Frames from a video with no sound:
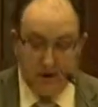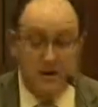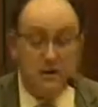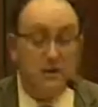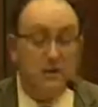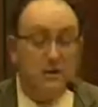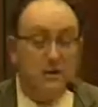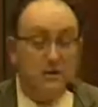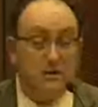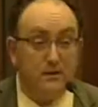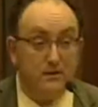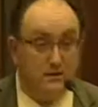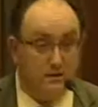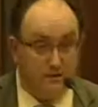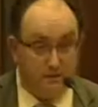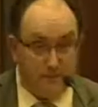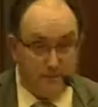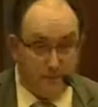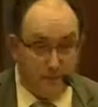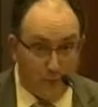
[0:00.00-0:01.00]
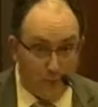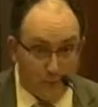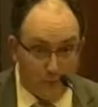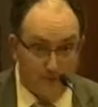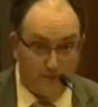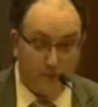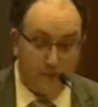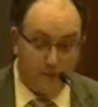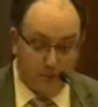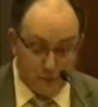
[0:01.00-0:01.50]
Et full
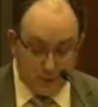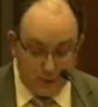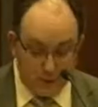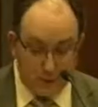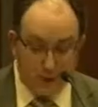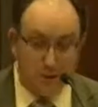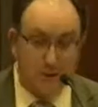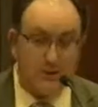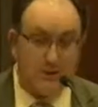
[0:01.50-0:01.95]
disclosure,